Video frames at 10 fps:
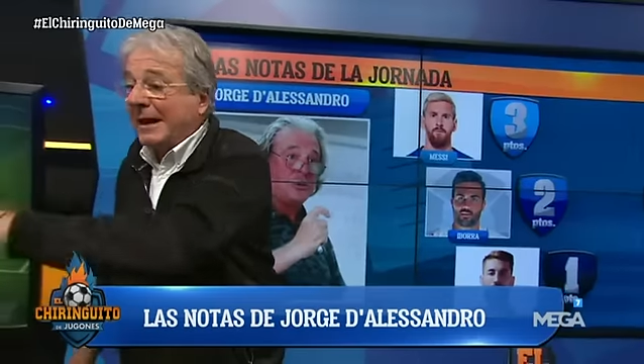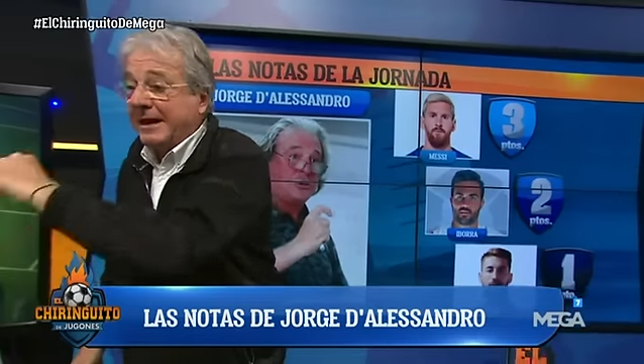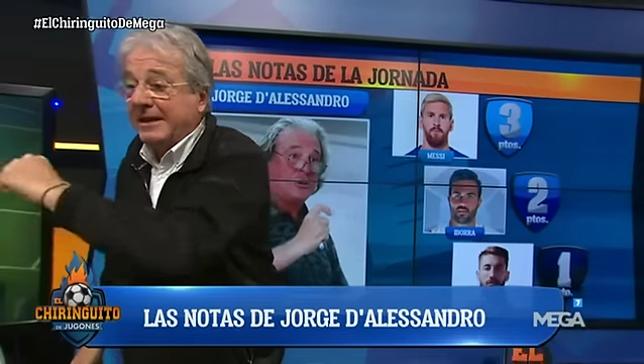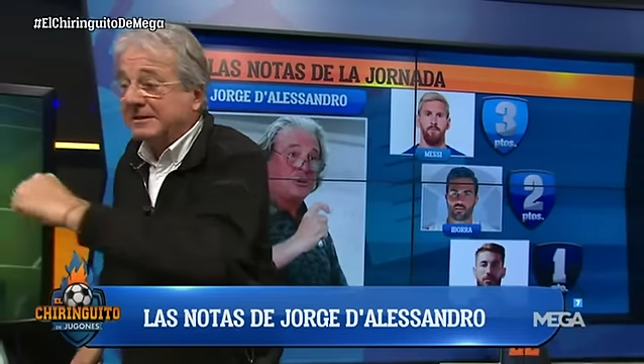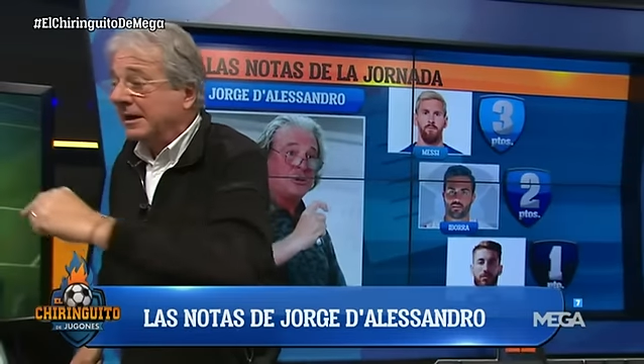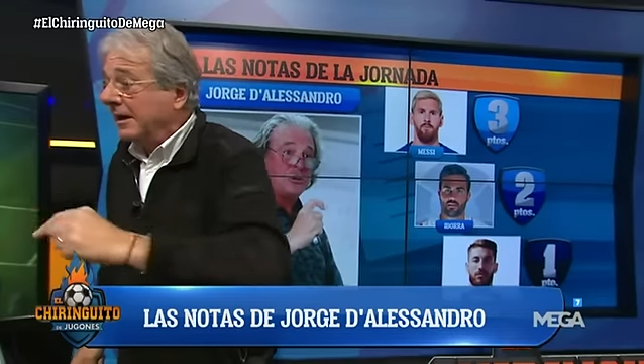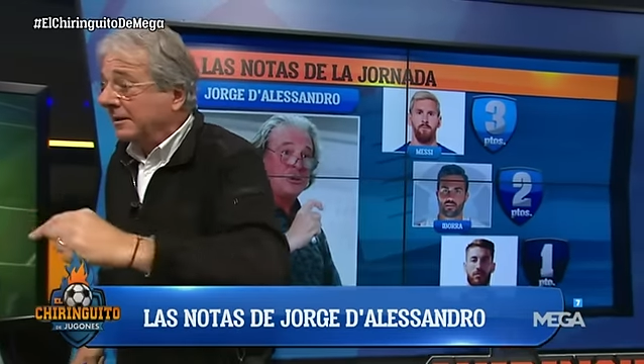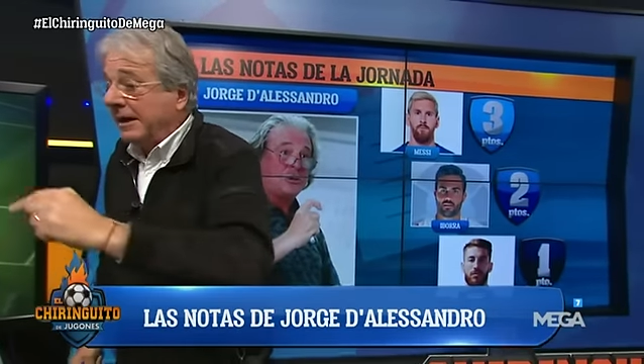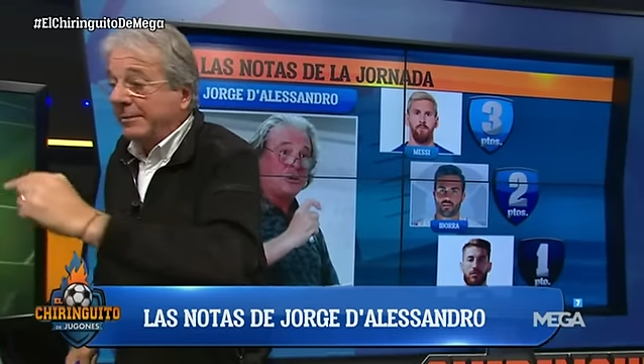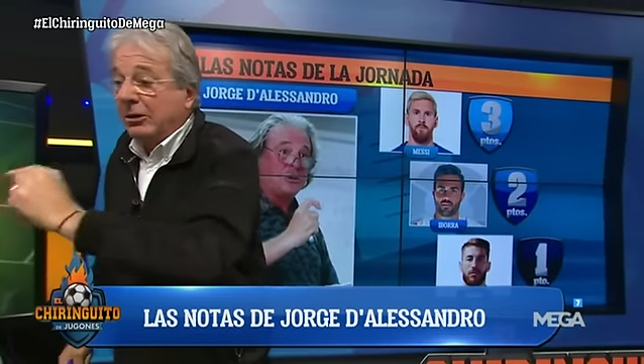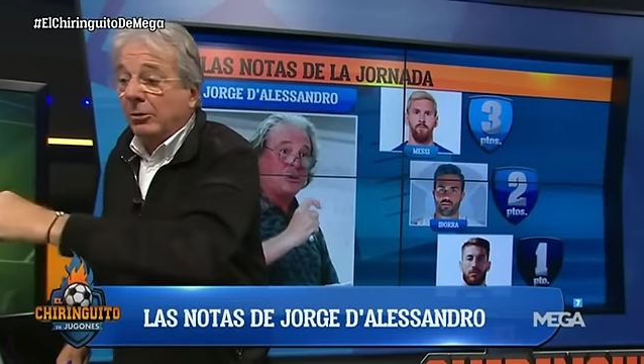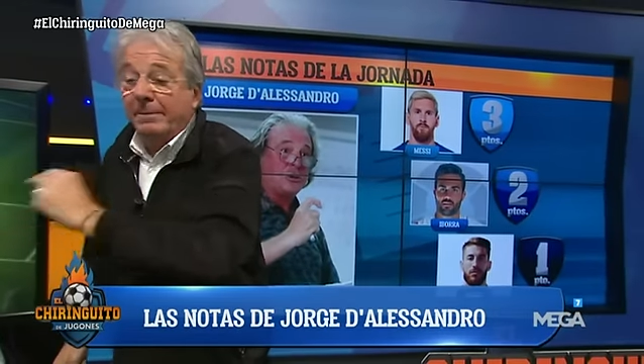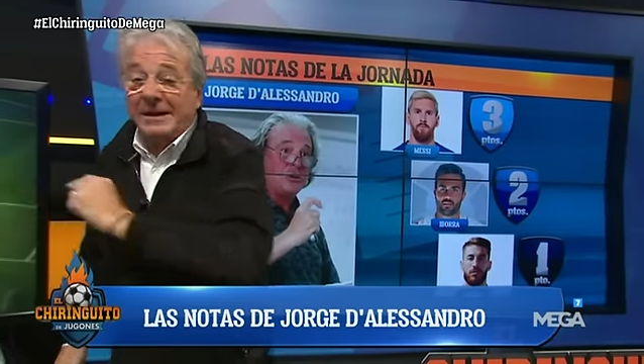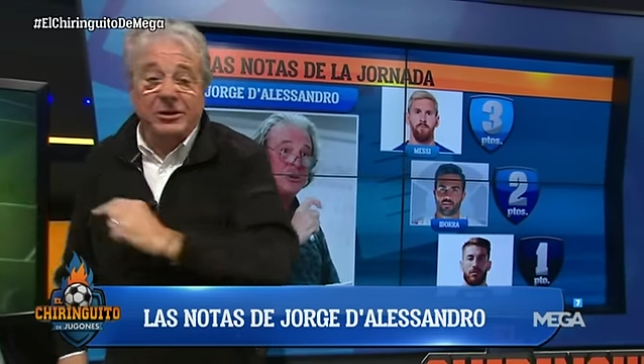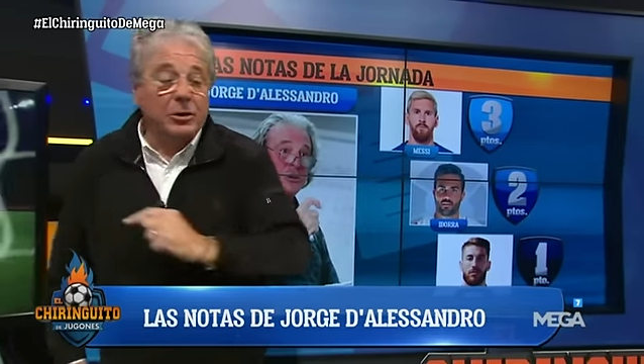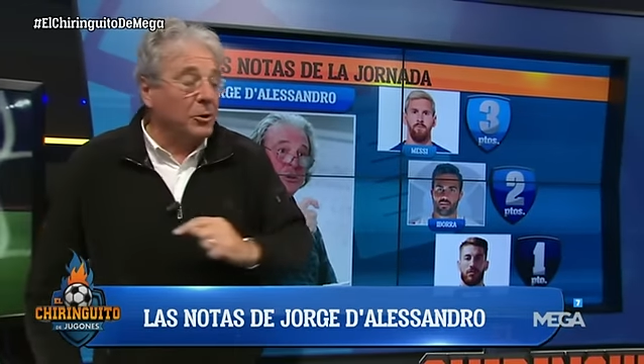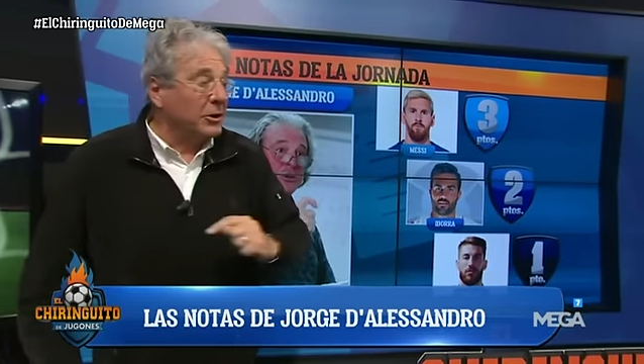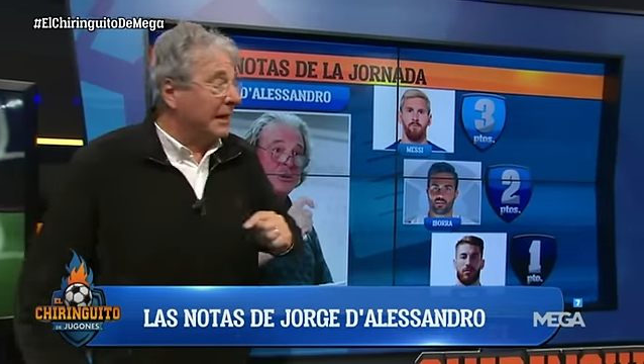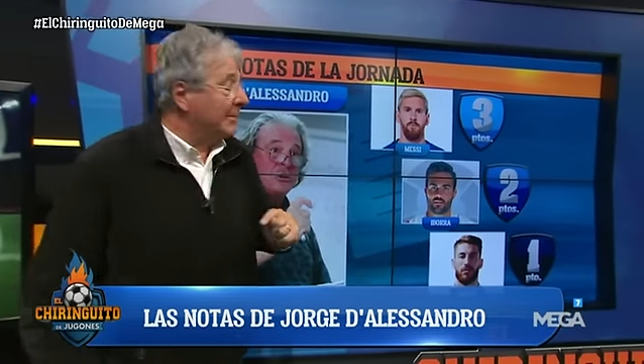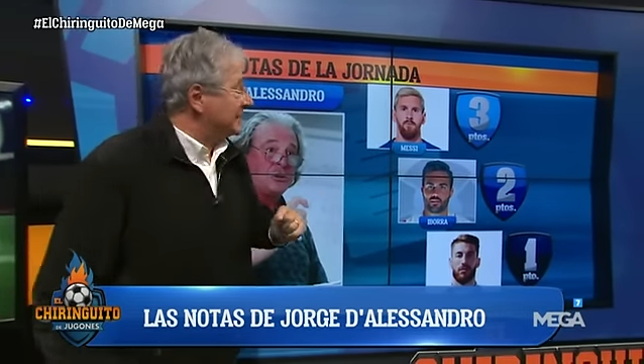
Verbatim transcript: imágenes de mi compañero Borja